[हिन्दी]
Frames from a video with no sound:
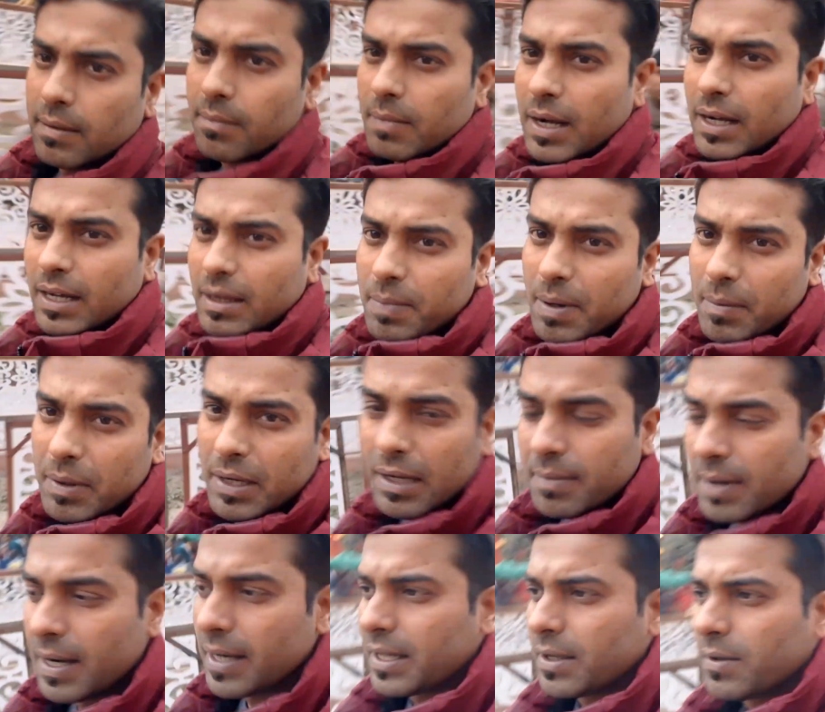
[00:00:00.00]
बाकी पब्लिक
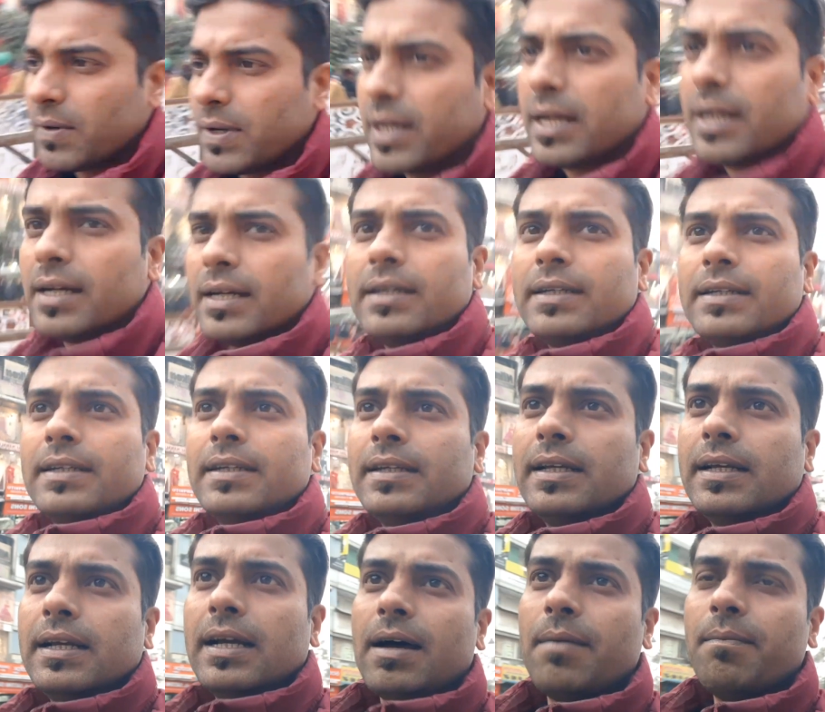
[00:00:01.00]
बैठी हुई है
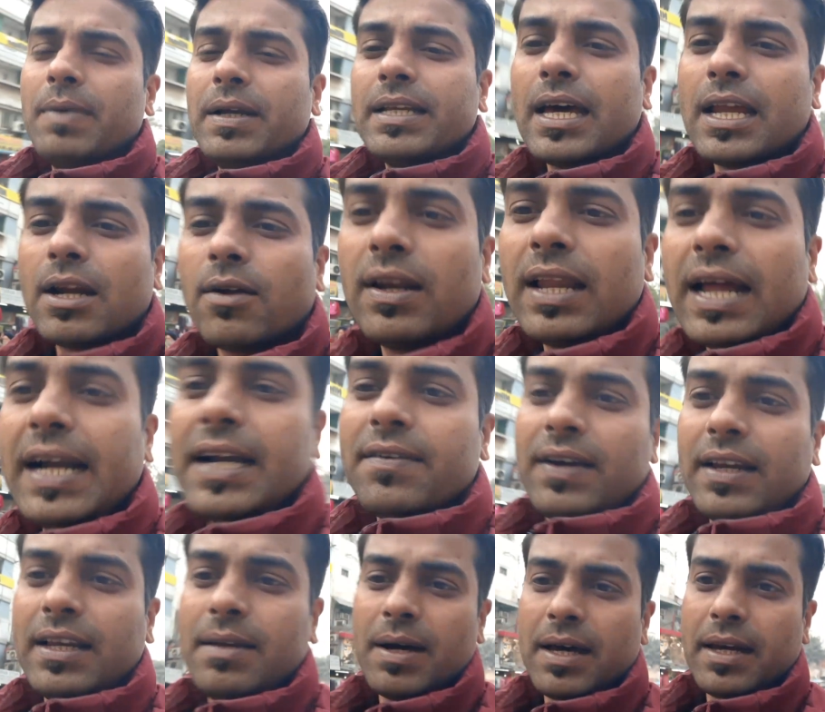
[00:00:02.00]
अब मैं जा रहा हूँ लाइट
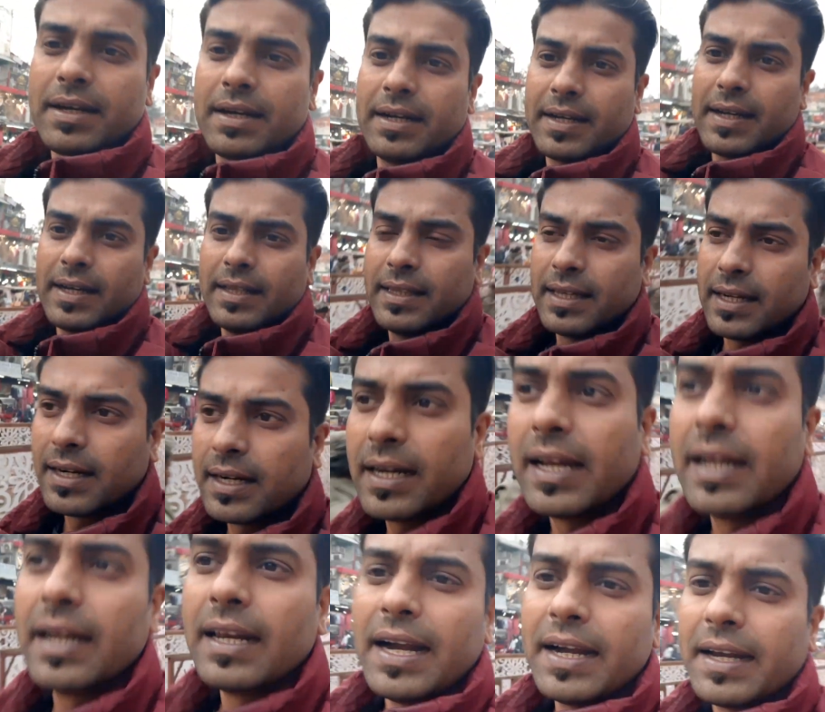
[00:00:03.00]
वाली मार्केट के अंदर
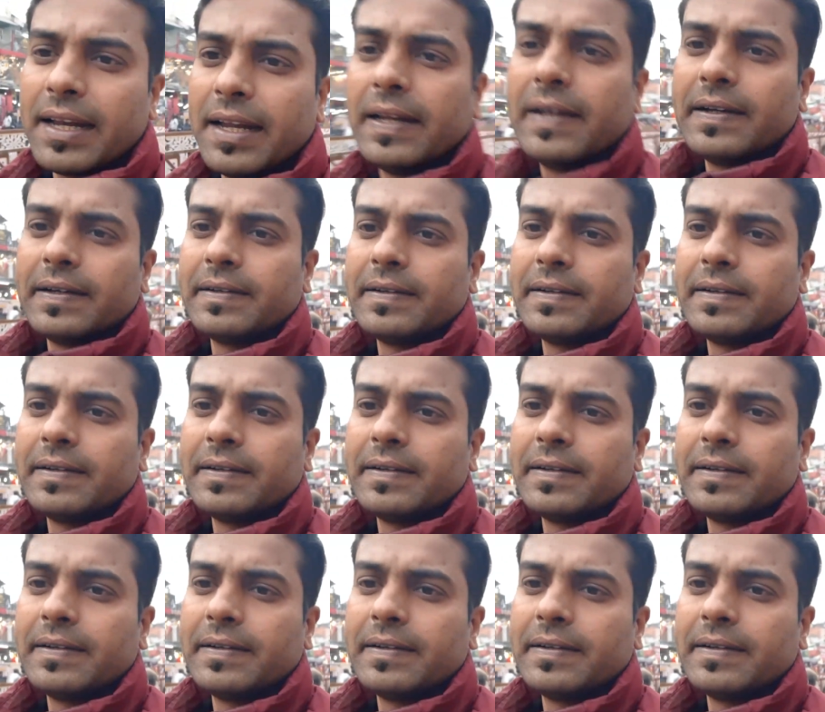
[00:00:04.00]
रिंग लाइट लेने